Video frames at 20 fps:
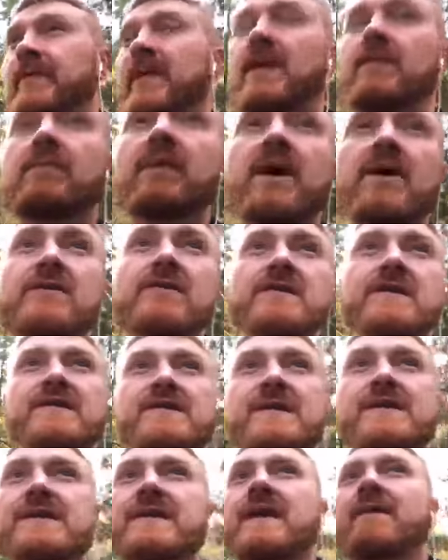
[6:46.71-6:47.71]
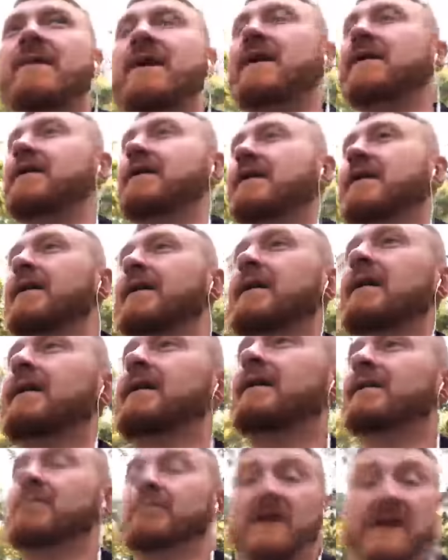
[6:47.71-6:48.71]
бороться с системой,
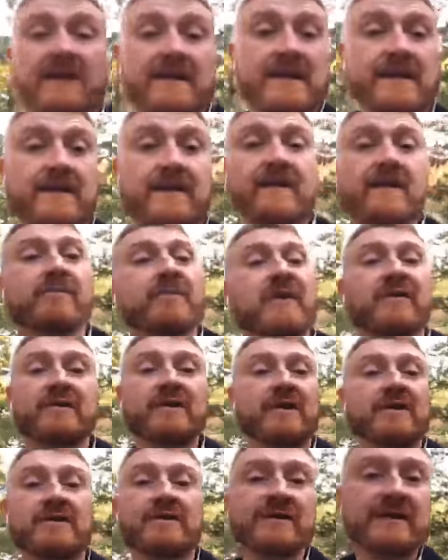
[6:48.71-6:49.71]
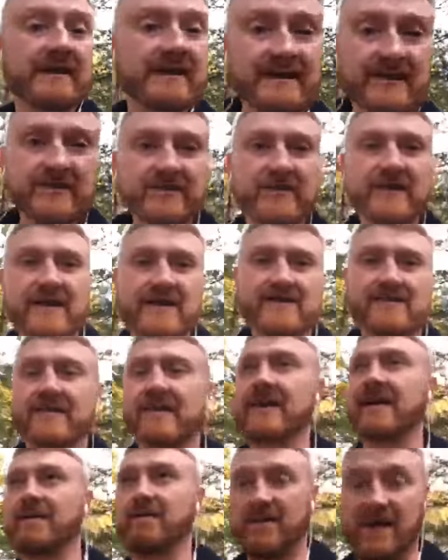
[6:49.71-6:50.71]
партийной, повторюсь, не
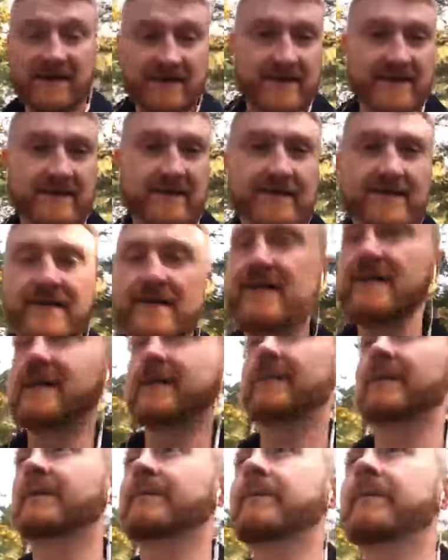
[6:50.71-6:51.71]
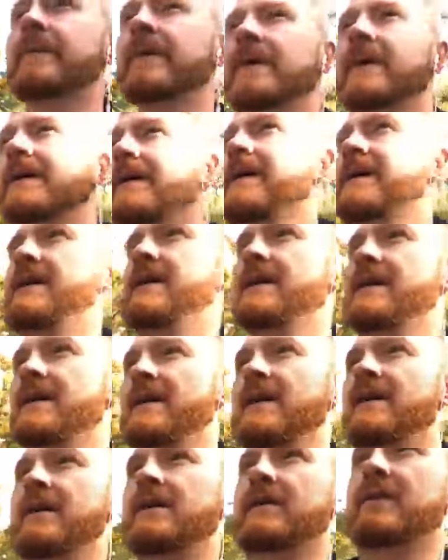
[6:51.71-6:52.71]
государственной, а партийной системы.
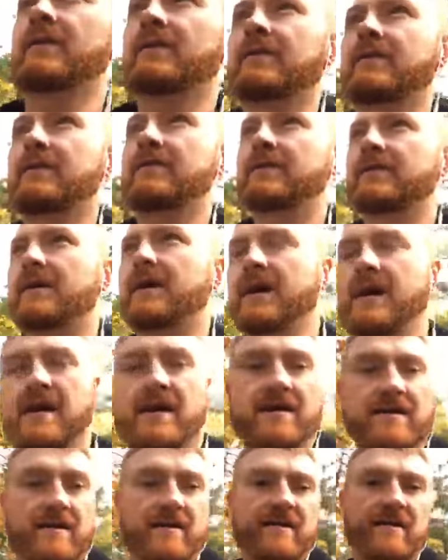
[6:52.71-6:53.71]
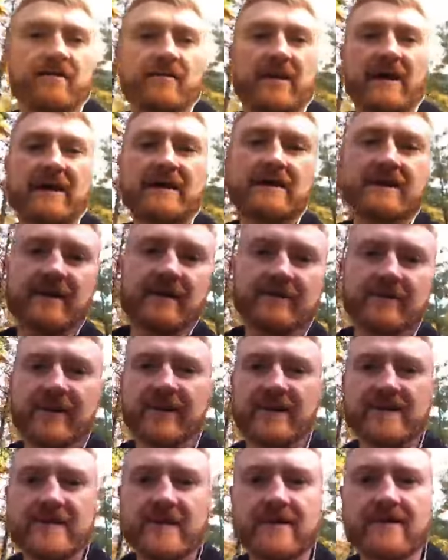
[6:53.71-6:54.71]
Но практика
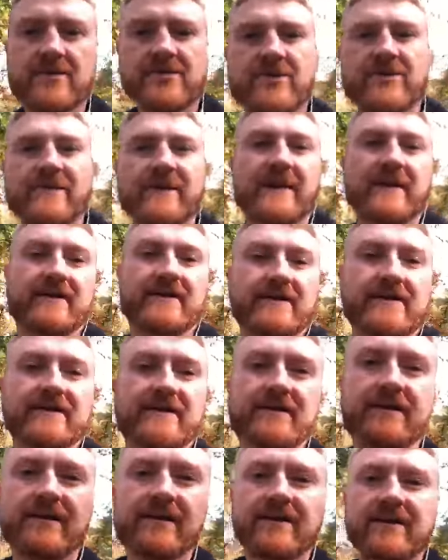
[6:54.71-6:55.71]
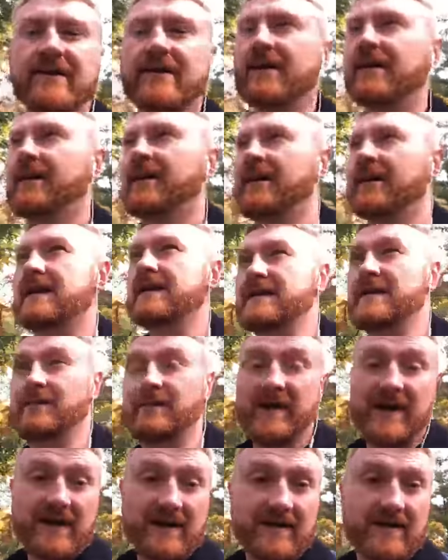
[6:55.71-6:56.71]
показала, что нет.
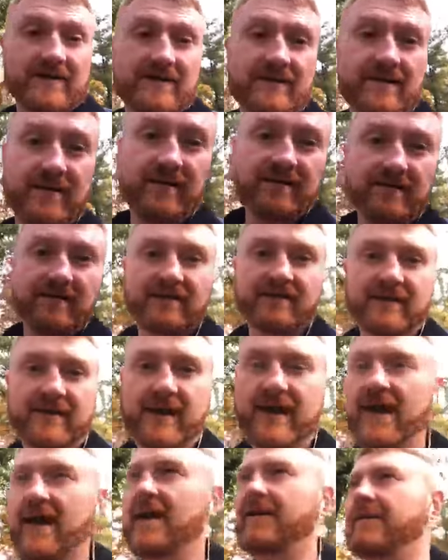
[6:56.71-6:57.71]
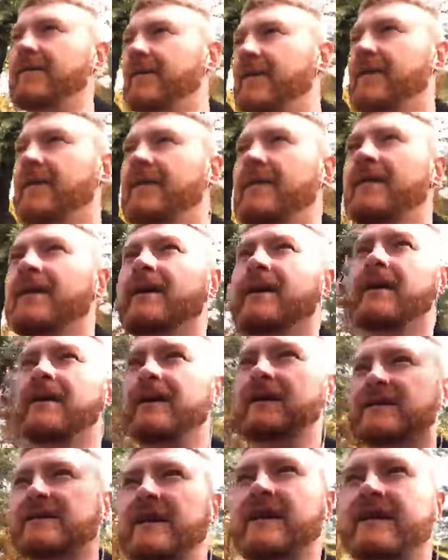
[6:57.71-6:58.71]
Теперь я
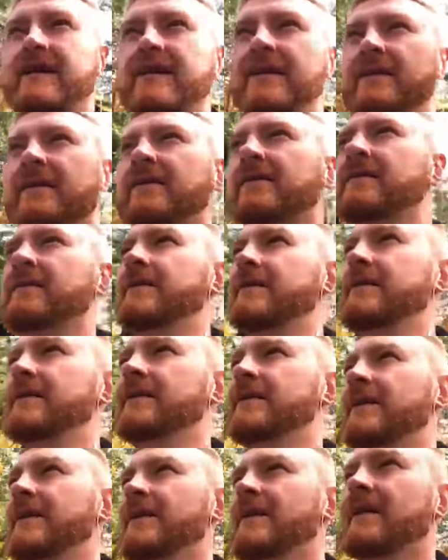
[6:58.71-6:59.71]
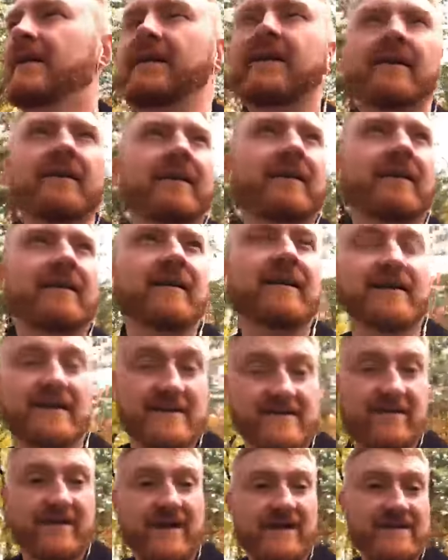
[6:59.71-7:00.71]
искренне
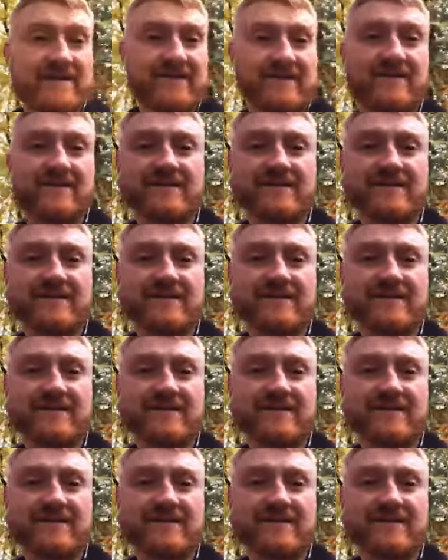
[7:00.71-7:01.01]
развязан